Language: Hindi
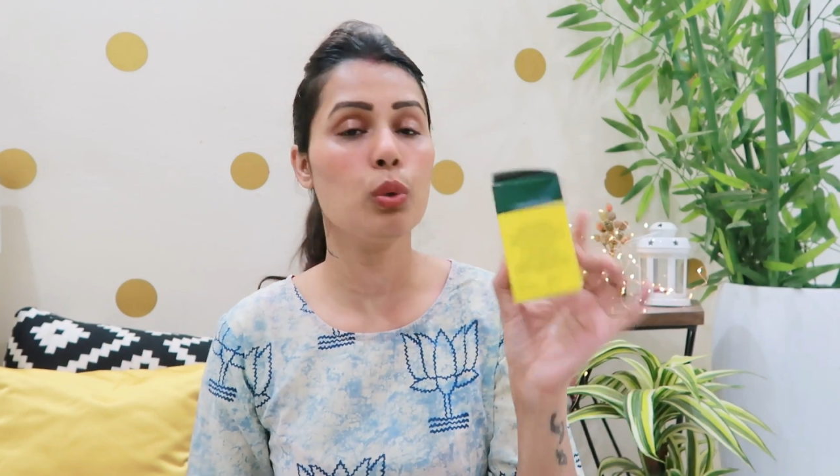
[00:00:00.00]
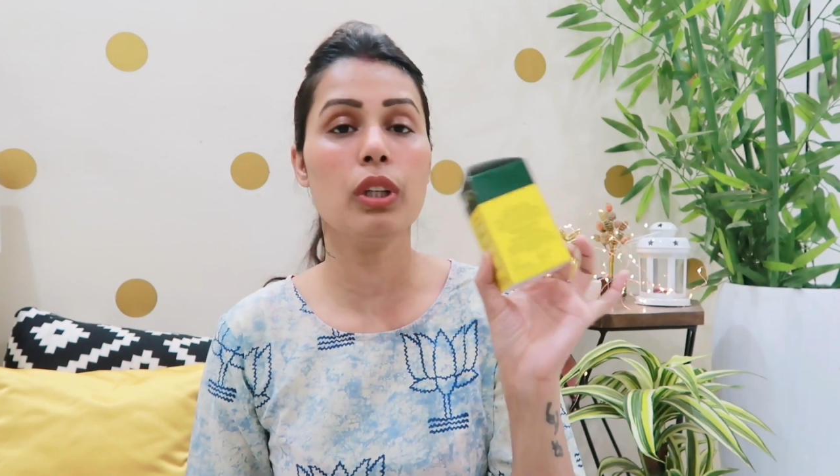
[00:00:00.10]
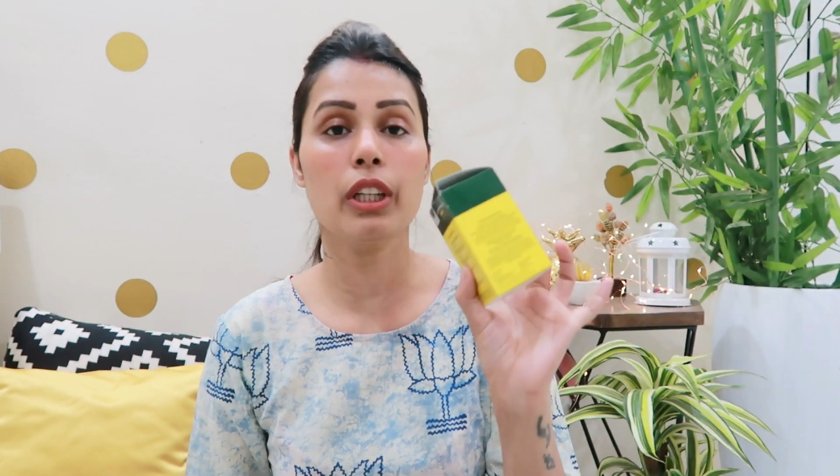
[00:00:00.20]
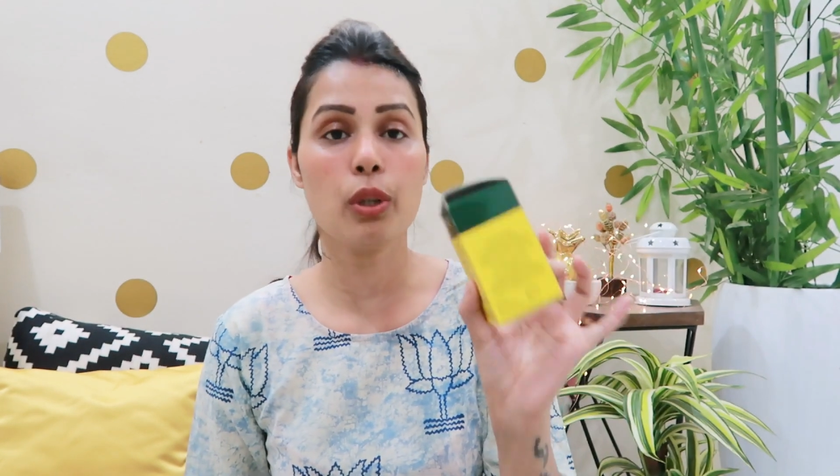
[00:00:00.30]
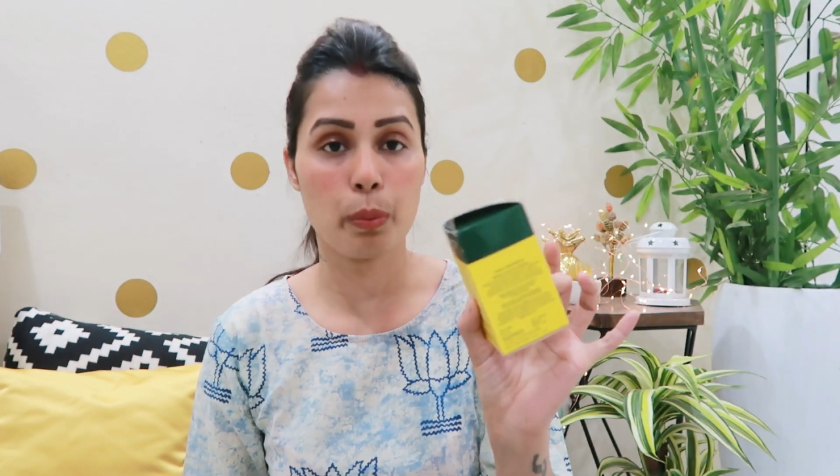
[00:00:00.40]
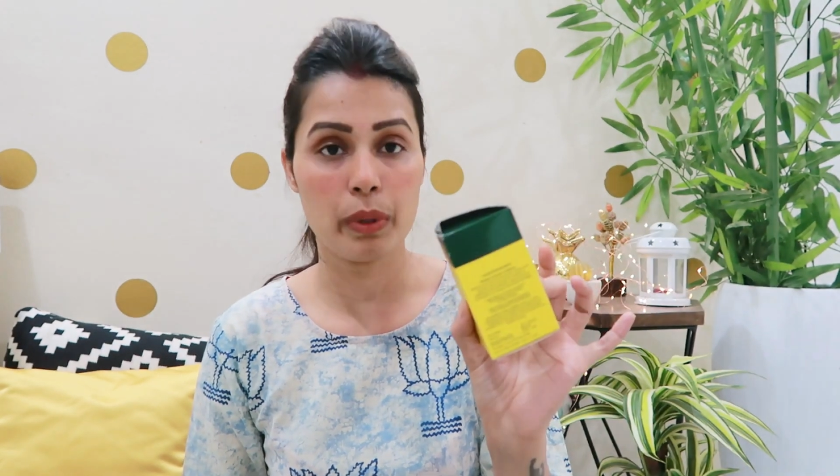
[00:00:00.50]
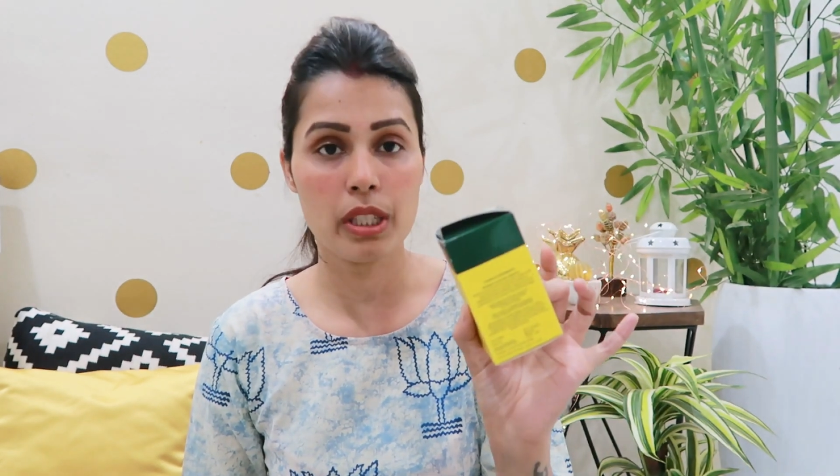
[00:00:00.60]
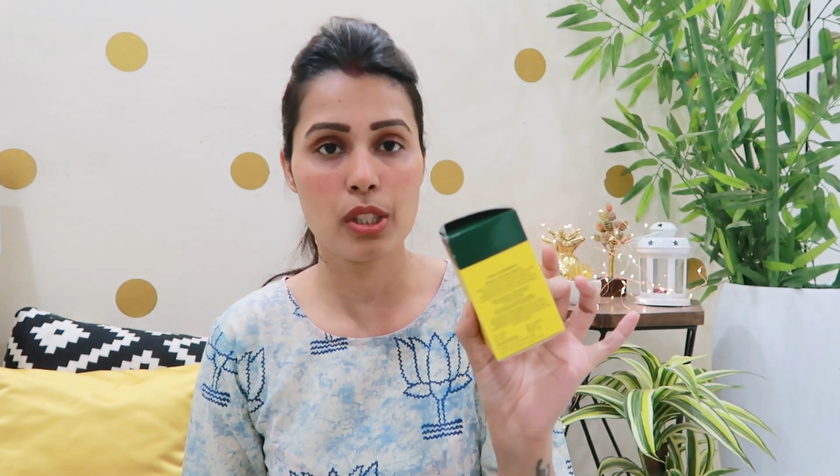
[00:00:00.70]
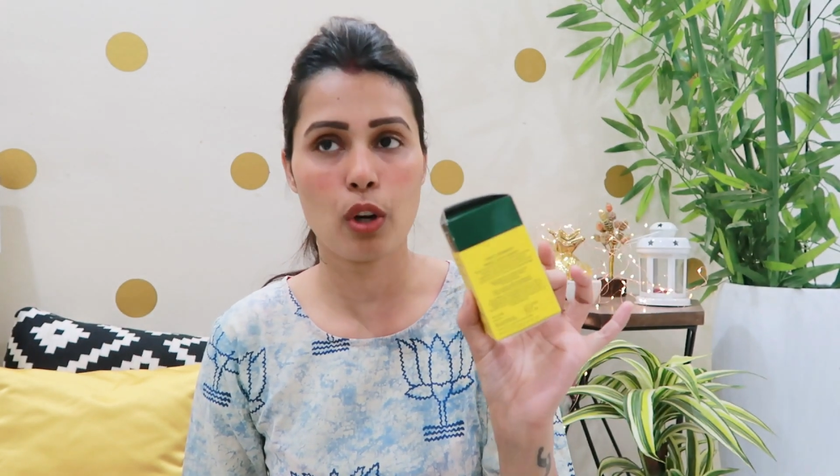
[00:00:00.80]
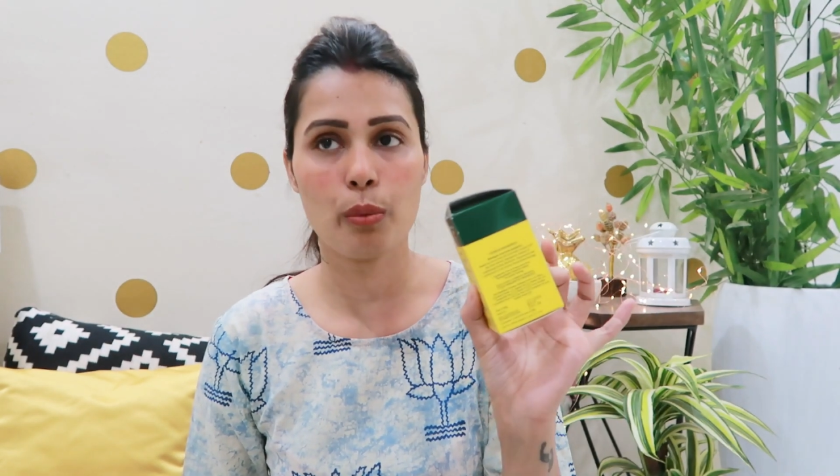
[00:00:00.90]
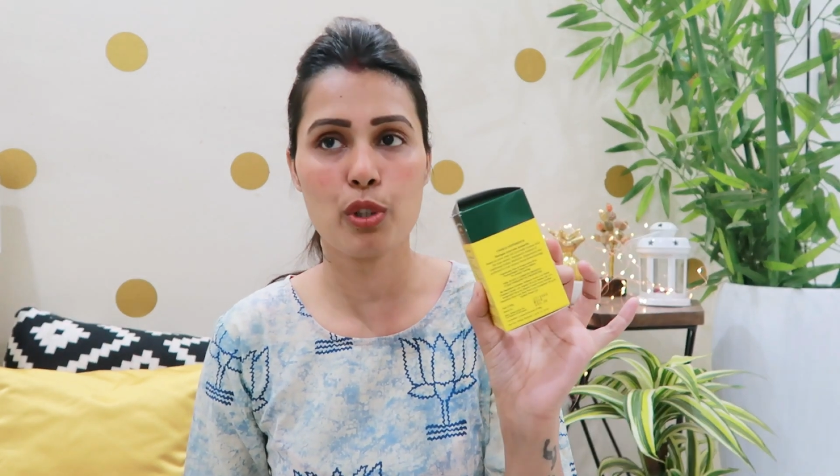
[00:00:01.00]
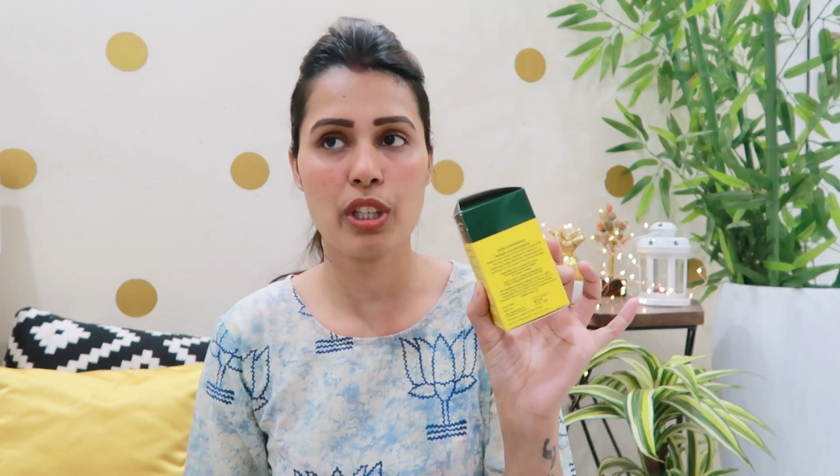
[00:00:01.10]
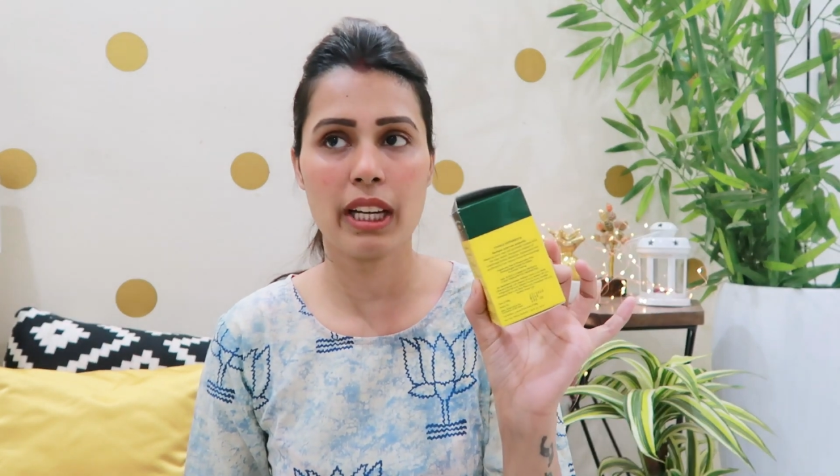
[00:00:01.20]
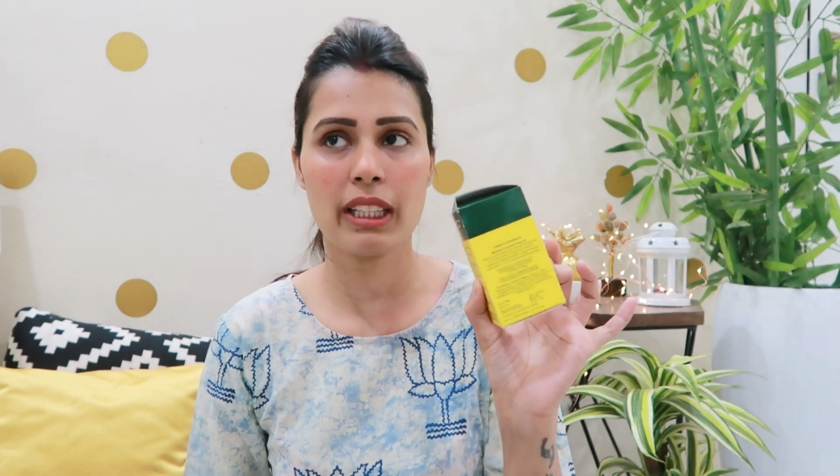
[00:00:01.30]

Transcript: टू थर्टी रुपीज़ और मुझे